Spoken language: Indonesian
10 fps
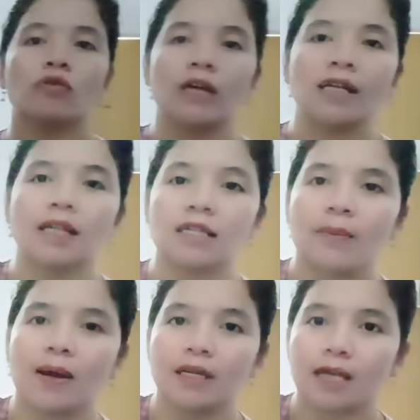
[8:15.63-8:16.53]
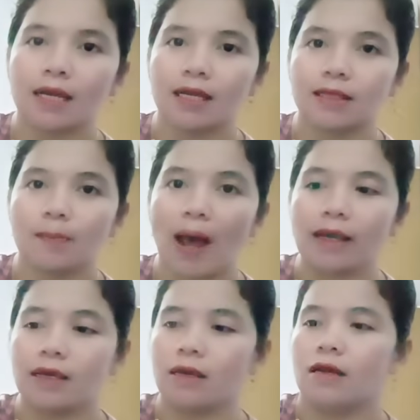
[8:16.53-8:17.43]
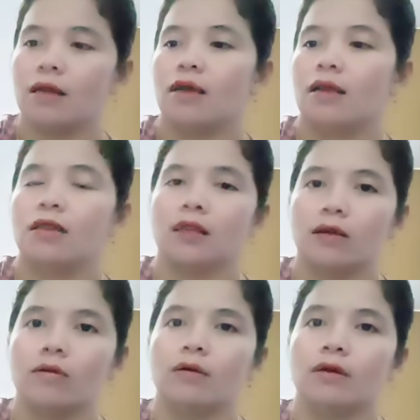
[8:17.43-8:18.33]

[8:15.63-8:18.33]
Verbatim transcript: diantar sama adik saya si Pai. Tengok.